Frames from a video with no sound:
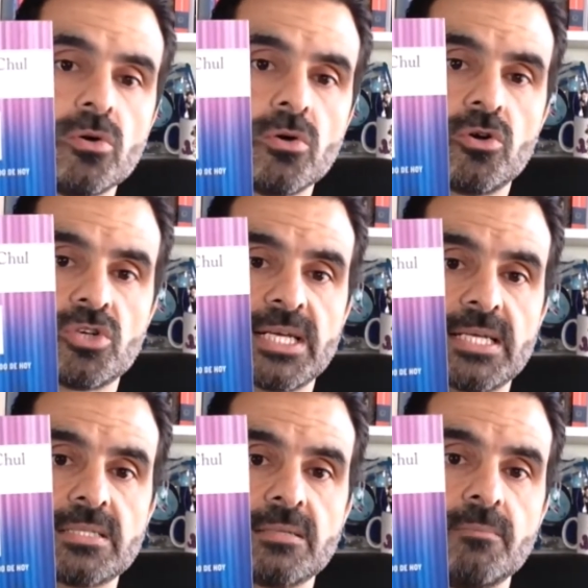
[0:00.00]

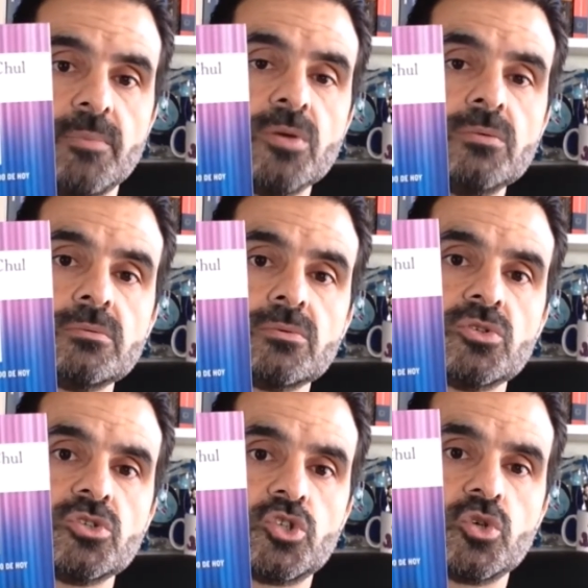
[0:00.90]
Cosas, Byung
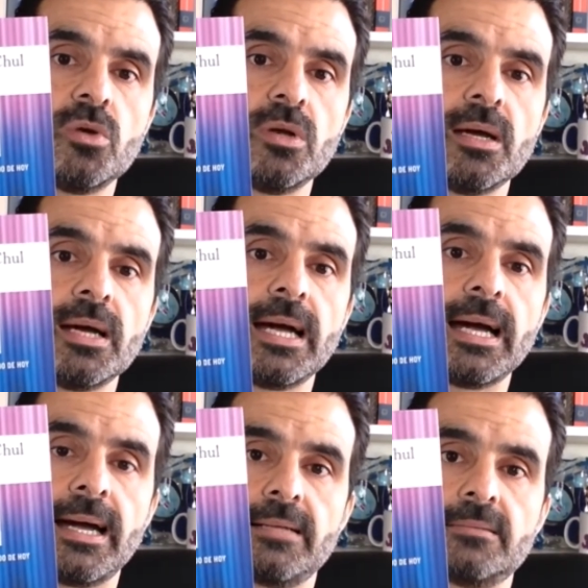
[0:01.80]
Chul
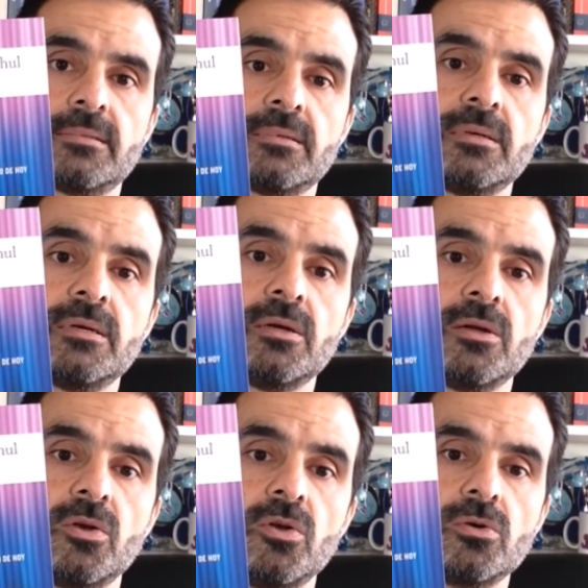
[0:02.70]
Han.
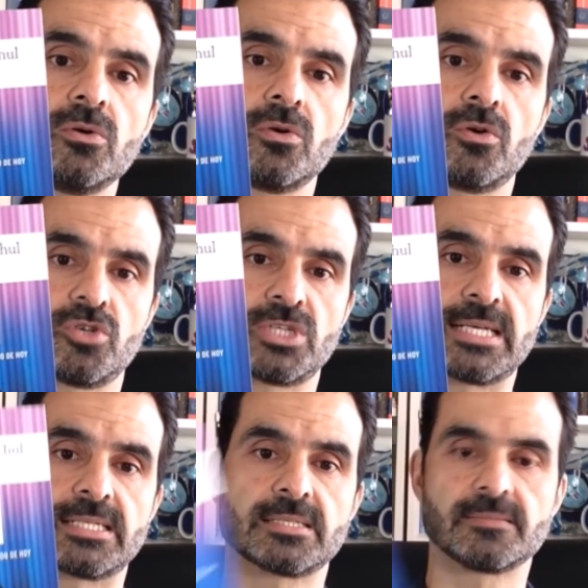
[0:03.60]
No
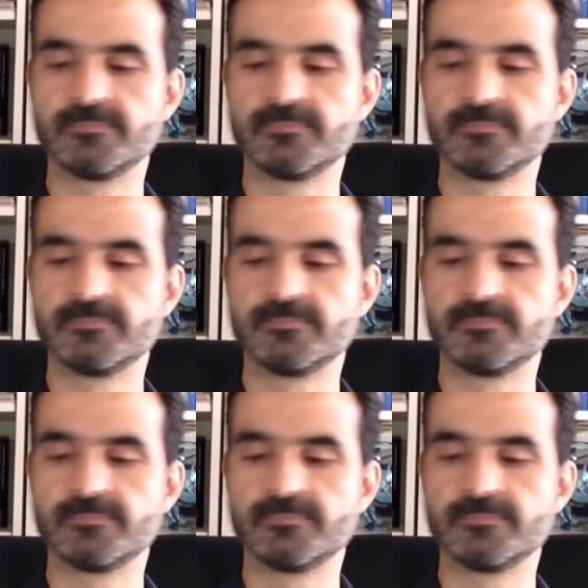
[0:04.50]
Cosas.